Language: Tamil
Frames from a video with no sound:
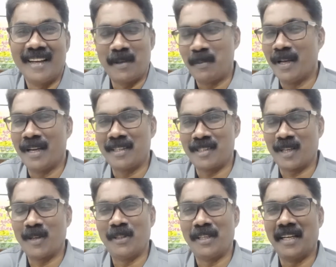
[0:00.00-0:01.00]
அருமையான
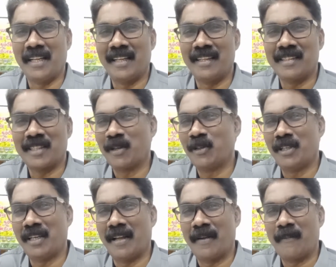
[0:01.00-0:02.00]
சகோதரனே
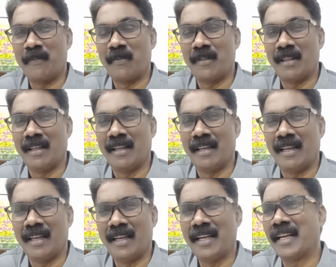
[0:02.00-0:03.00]
சகோதரியே
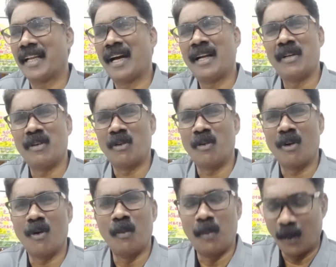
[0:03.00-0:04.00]
இன்றைக்கு ஆண்டவருக்கு
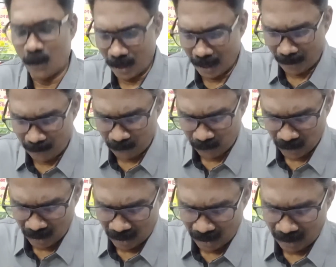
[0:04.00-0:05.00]
உங்களை ஒப்பு கொடுங்க
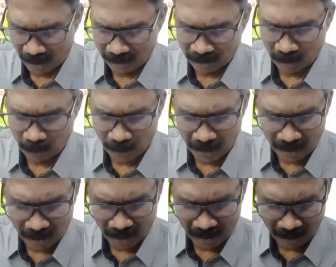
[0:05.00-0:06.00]
கத்தர் பெரிய
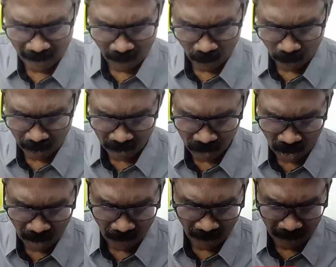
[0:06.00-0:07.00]
காரியங்களை உங்களுக்கு
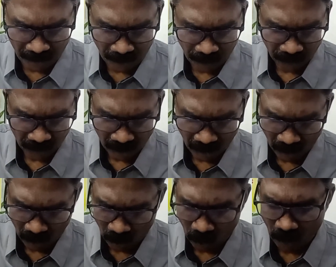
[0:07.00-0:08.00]
செய்வார்
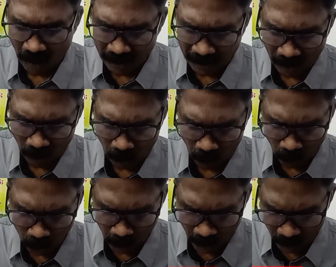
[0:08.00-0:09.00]
உங்கள் வாழ்க்கையில் அவர்
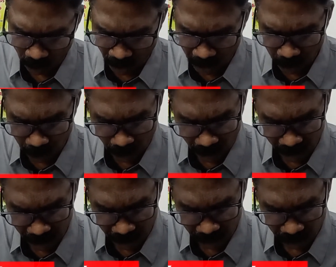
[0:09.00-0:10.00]
போதுமானவராக இருப்பார்